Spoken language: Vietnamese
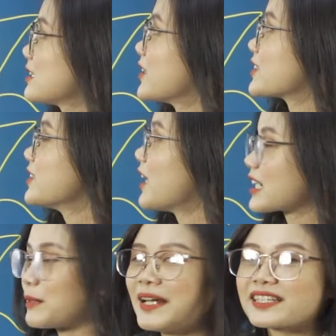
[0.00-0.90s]
Tưởng tượng,
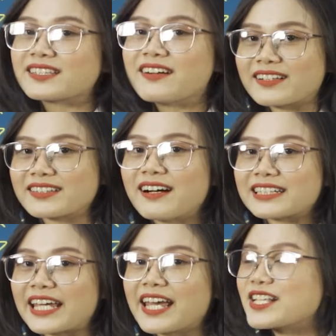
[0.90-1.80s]
các bạn tưởng tượng
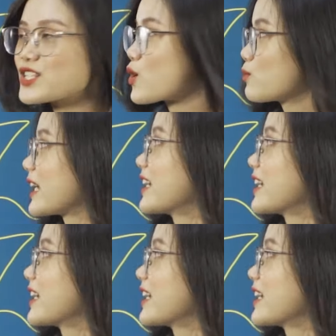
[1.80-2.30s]
này, hình dung